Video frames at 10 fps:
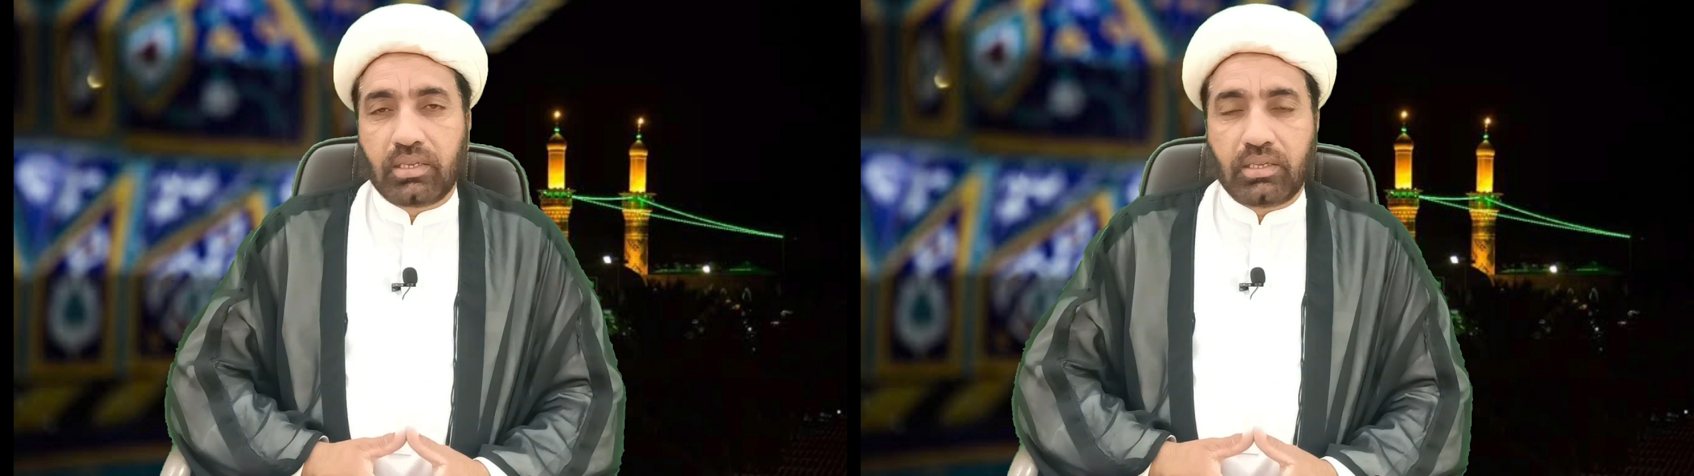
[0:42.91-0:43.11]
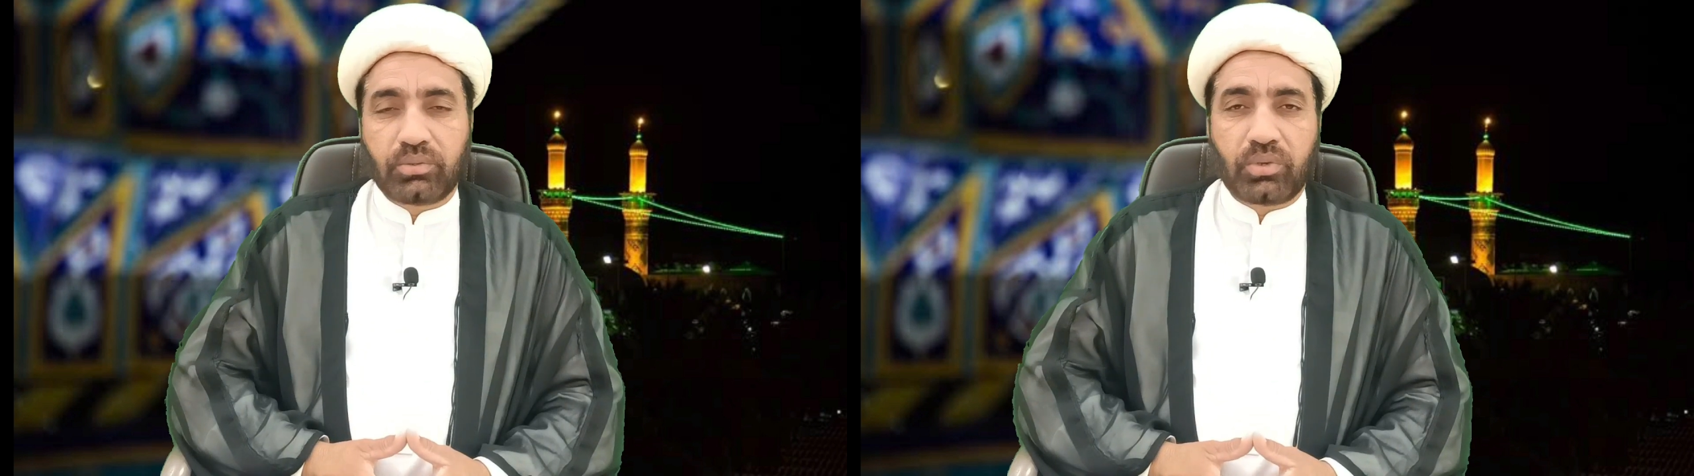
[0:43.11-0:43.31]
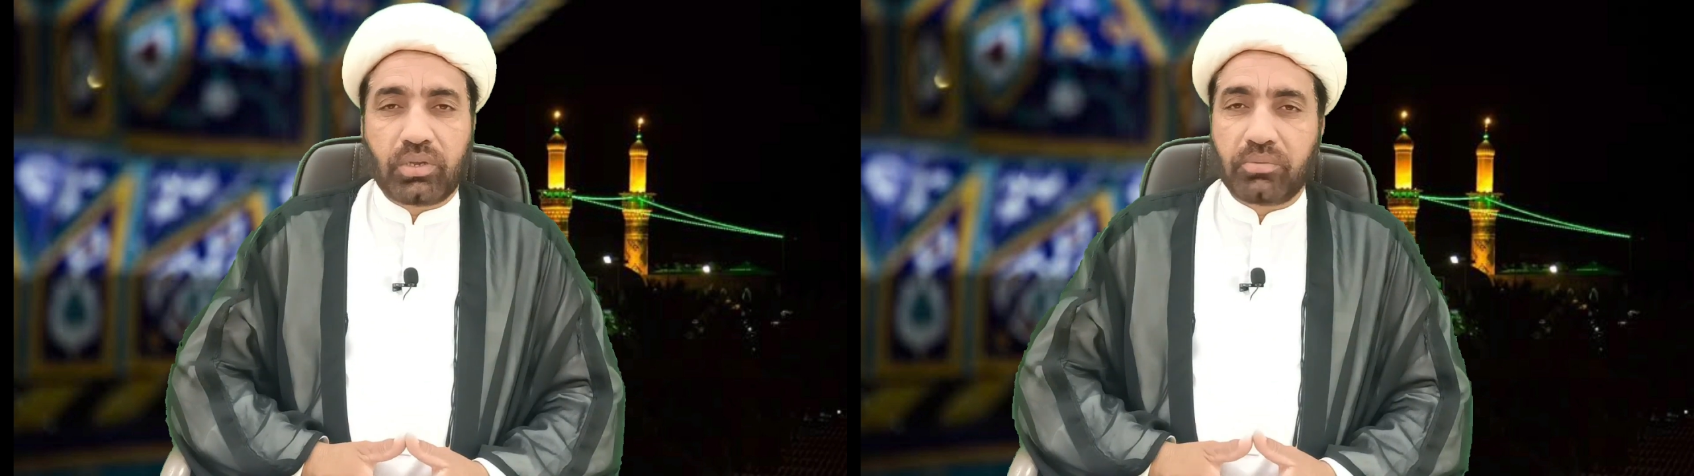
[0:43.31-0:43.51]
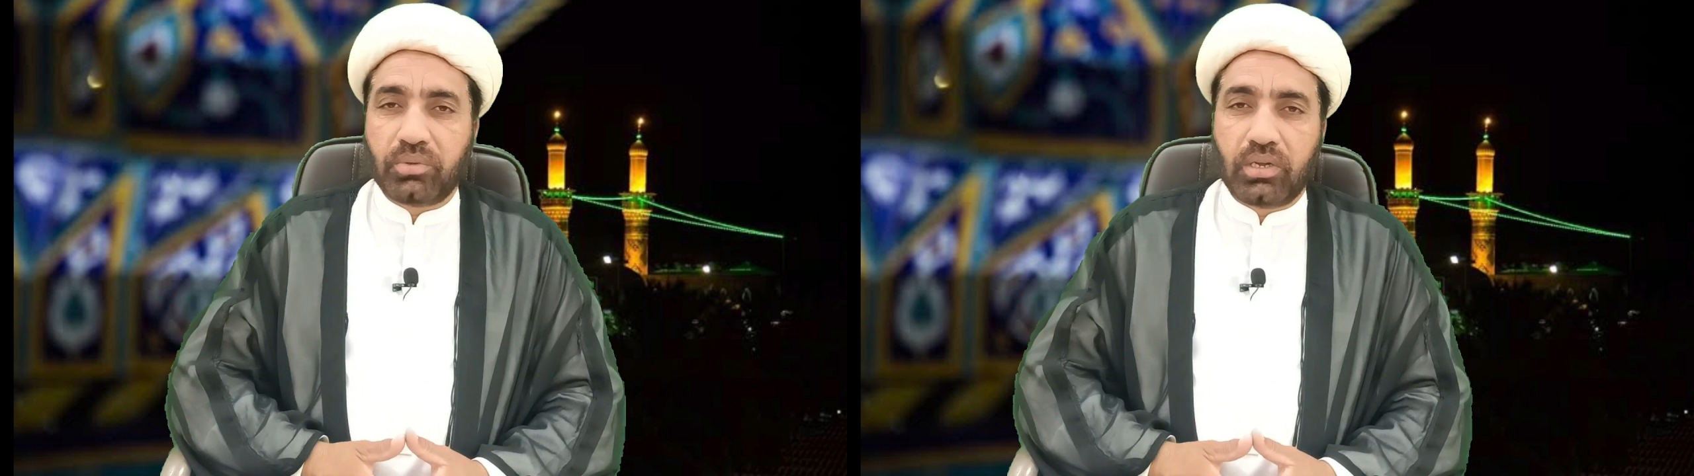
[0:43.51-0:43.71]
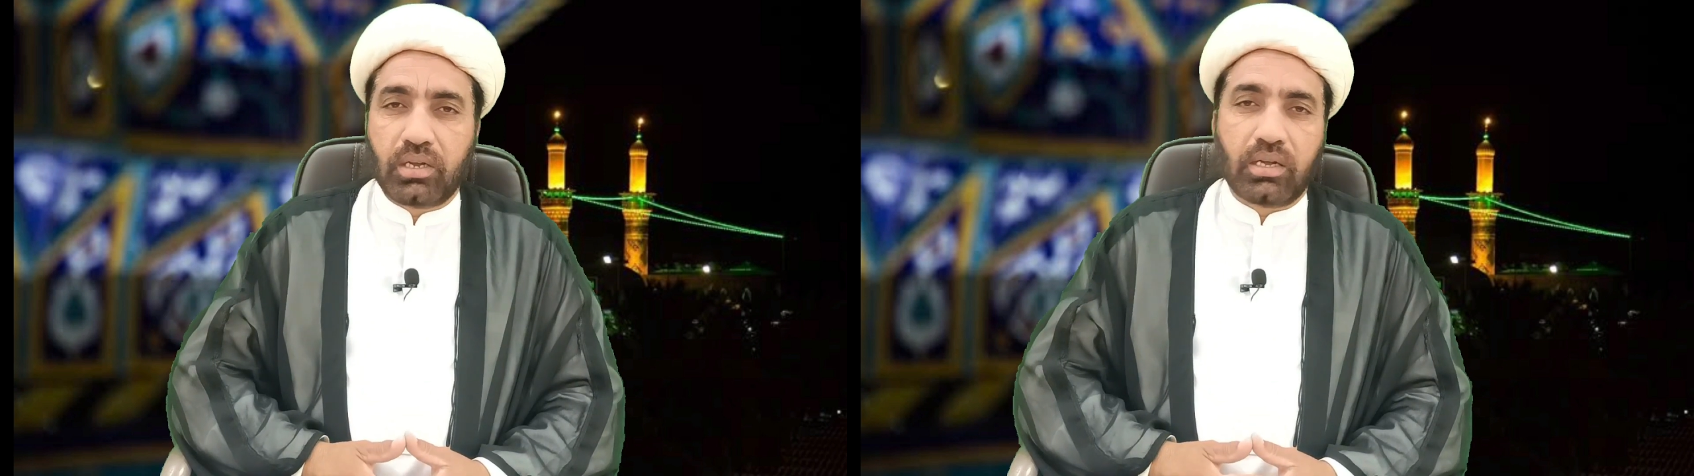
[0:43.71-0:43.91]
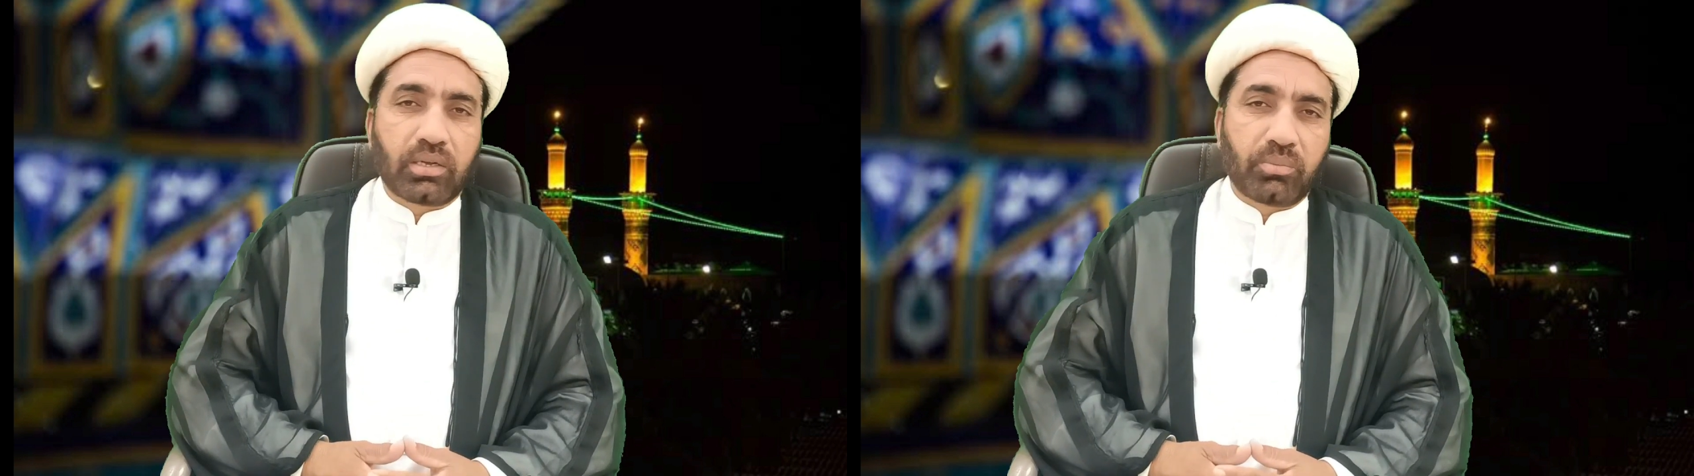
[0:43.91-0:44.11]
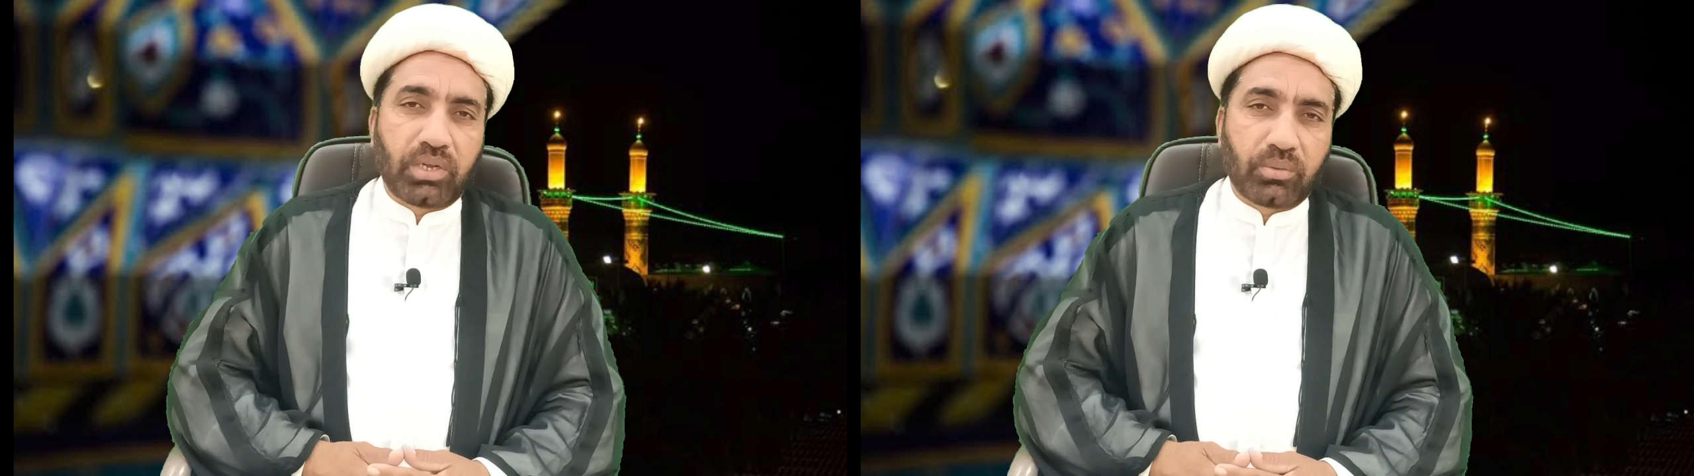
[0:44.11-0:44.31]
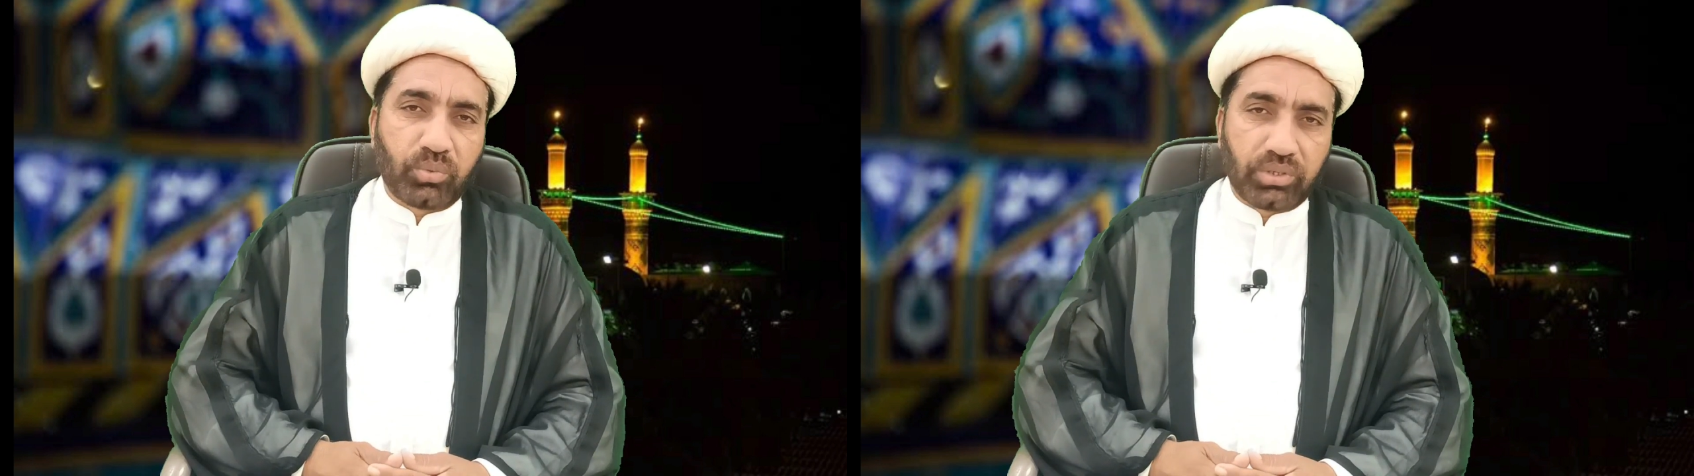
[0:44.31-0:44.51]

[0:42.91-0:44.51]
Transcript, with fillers: जो है वो हकमार